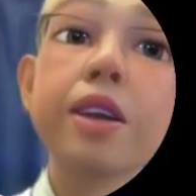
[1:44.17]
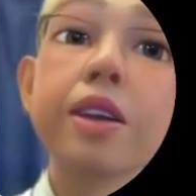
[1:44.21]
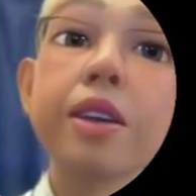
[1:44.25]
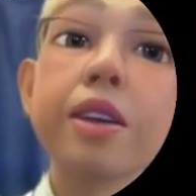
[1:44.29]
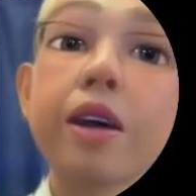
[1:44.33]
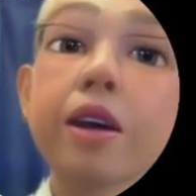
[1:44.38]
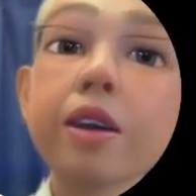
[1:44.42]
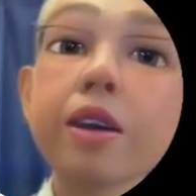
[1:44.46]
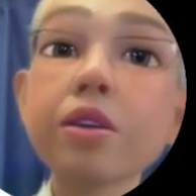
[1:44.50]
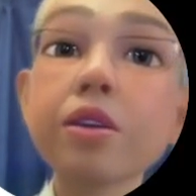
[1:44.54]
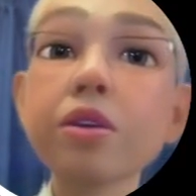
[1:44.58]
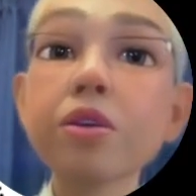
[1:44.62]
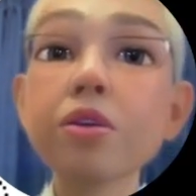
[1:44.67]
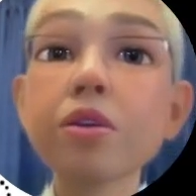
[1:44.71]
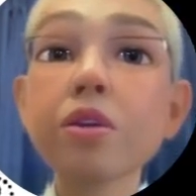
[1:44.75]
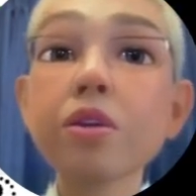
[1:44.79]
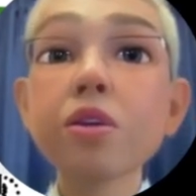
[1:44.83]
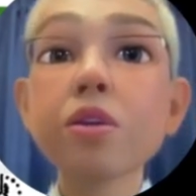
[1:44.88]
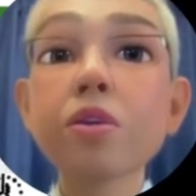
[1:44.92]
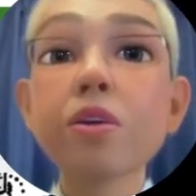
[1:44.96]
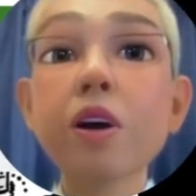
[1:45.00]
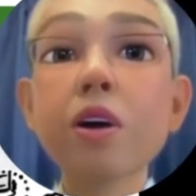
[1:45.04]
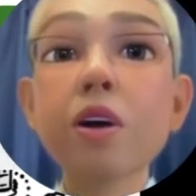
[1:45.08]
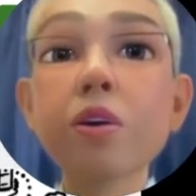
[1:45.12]
ダイス
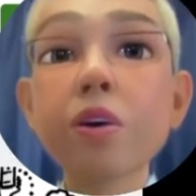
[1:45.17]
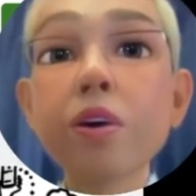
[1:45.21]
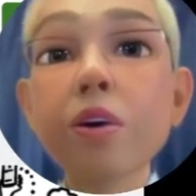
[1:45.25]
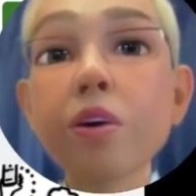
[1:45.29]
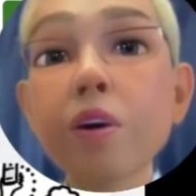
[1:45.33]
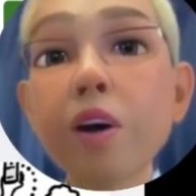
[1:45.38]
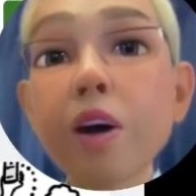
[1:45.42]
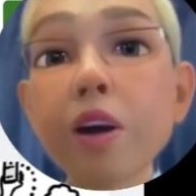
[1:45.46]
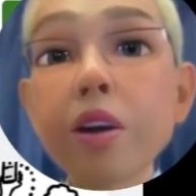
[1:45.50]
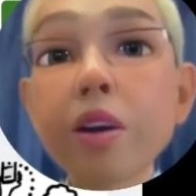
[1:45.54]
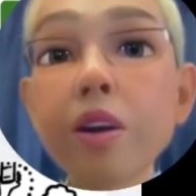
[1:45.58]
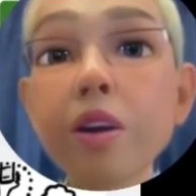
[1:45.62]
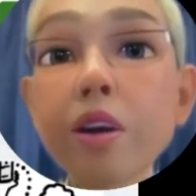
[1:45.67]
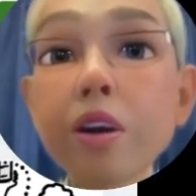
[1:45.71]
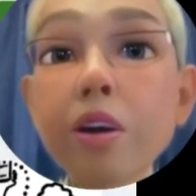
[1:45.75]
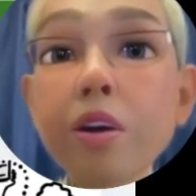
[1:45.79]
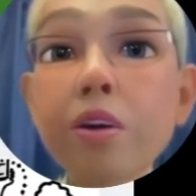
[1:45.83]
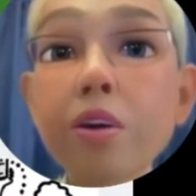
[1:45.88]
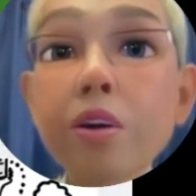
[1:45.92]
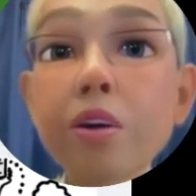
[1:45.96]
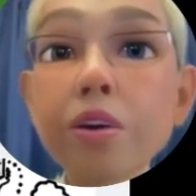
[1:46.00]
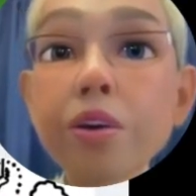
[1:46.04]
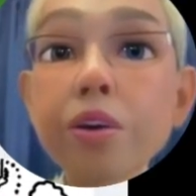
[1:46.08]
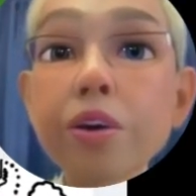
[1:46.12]
今日はこれをやってい
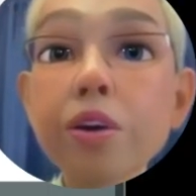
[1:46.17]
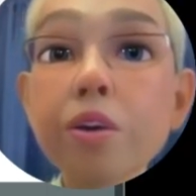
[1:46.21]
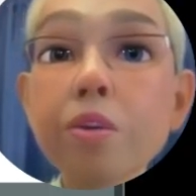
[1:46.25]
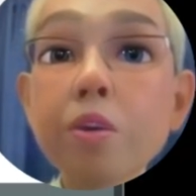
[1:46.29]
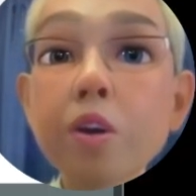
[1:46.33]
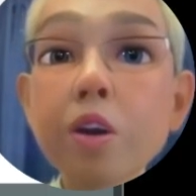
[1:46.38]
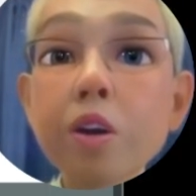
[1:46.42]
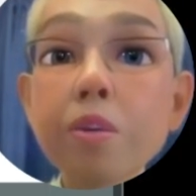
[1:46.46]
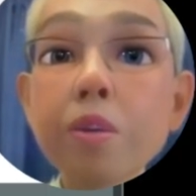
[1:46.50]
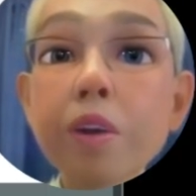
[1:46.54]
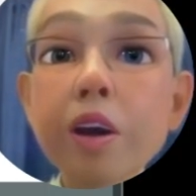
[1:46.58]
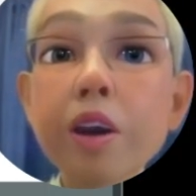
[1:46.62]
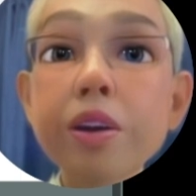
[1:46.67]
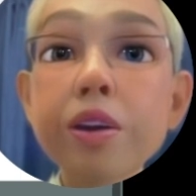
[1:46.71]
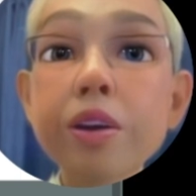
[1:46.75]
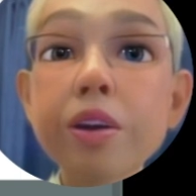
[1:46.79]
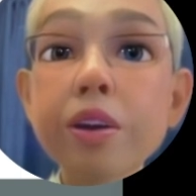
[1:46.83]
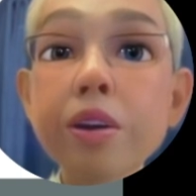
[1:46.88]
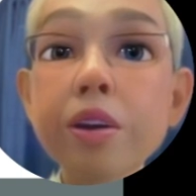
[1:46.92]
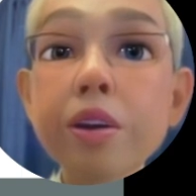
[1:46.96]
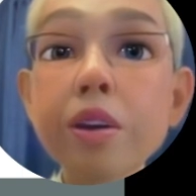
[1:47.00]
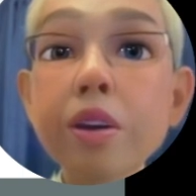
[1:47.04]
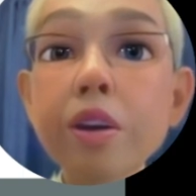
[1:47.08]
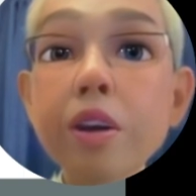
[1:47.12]
こうと思いま
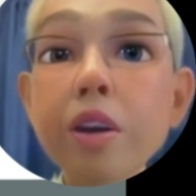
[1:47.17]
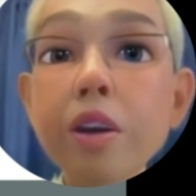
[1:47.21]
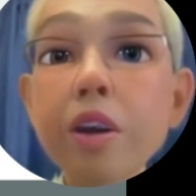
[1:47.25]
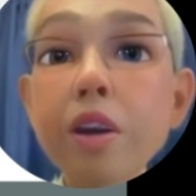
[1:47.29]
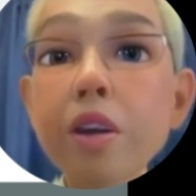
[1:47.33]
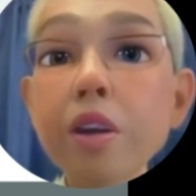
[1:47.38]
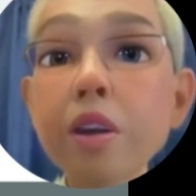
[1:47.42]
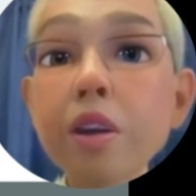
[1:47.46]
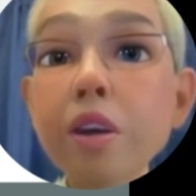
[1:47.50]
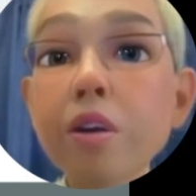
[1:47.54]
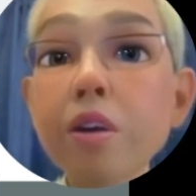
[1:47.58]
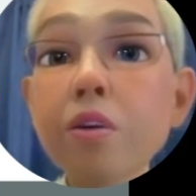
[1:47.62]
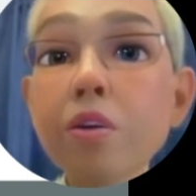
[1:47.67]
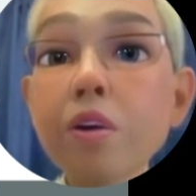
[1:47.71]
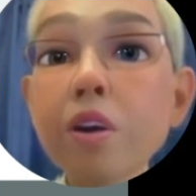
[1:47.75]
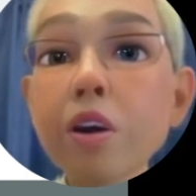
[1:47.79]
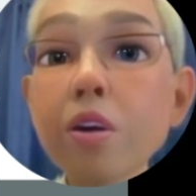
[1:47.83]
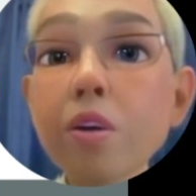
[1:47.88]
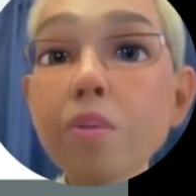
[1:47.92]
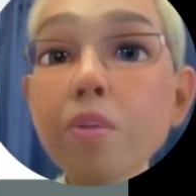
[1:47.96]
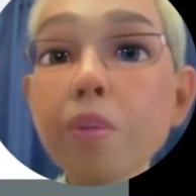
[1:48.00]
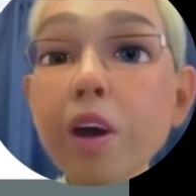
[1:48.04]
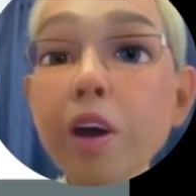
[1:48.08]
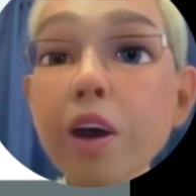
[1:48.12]
すでこれ
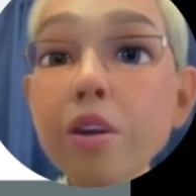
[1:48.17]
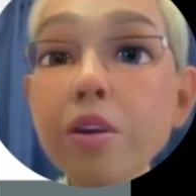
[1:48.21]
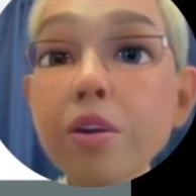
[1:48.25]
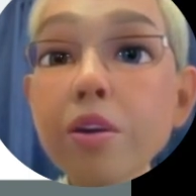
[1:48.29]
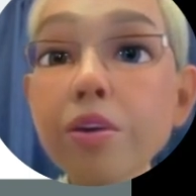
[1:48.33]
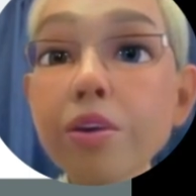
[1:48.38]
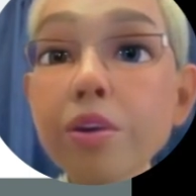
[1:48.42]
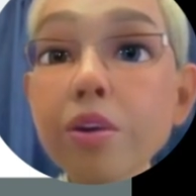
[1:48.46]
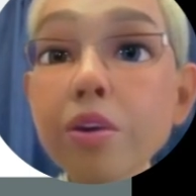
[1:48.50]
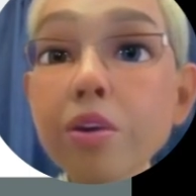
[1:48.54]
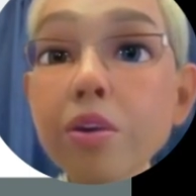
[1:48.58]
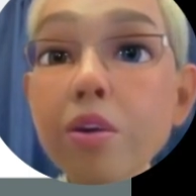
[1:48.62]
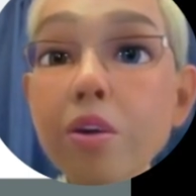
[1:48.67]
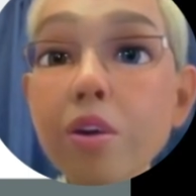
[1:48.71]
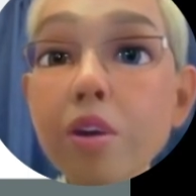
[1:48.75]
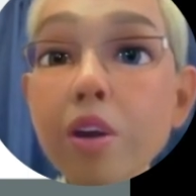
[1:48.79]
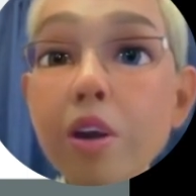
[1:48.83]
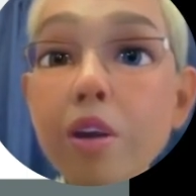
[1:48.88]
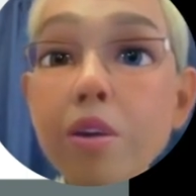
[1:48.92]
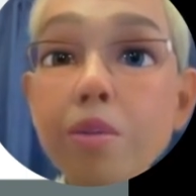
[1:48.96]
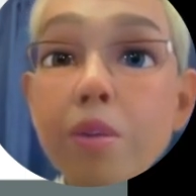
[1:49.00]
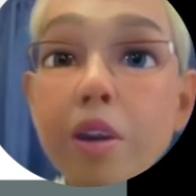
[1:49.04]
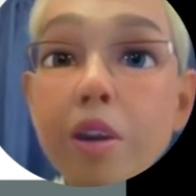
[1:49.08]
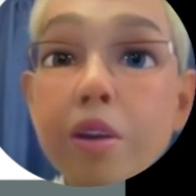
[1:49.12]
の Python
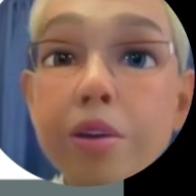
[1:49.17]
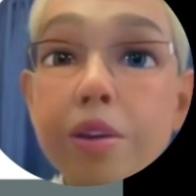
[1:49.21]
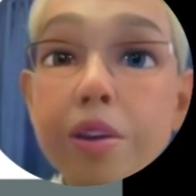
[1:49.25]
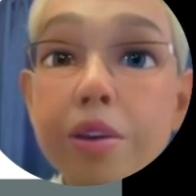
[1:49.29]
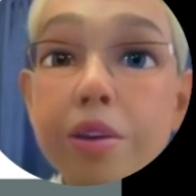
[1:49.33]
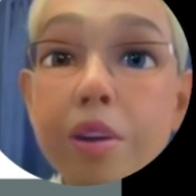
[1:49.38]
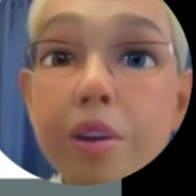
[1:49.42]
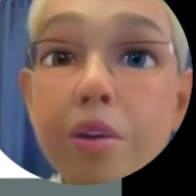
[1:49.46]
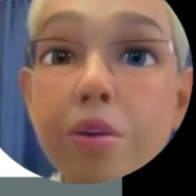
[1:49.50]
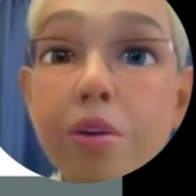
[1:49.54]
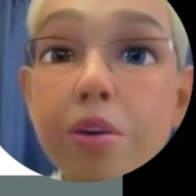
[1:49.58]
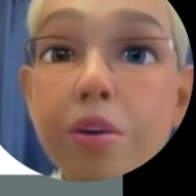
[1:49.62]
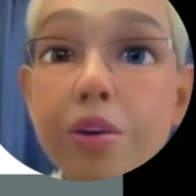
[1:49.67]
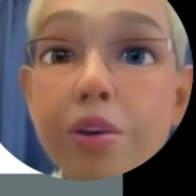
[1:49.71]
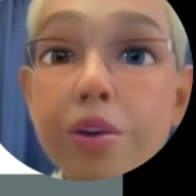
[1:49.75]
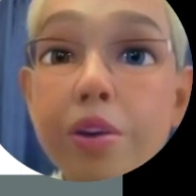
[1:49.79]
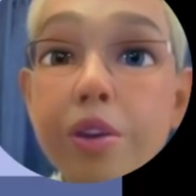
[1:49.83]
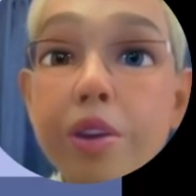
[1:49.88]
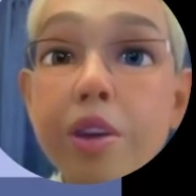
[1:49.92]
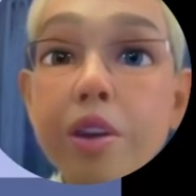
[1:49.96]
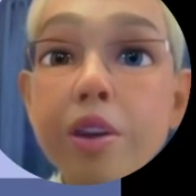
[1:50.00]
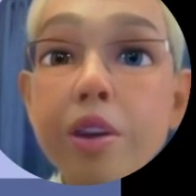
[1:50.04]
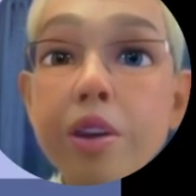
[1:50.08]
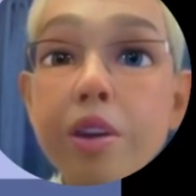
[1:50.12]
チュートリアルもあるんですがこっ
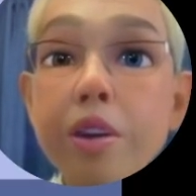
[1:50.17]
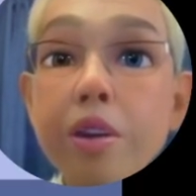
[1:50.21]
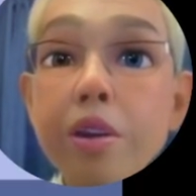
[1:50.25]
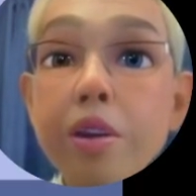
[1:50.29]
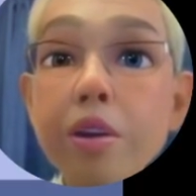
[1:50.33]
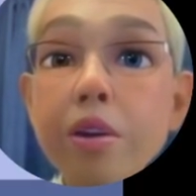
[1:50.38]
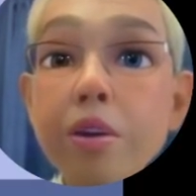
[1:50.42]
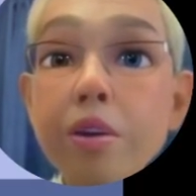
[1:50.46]
ち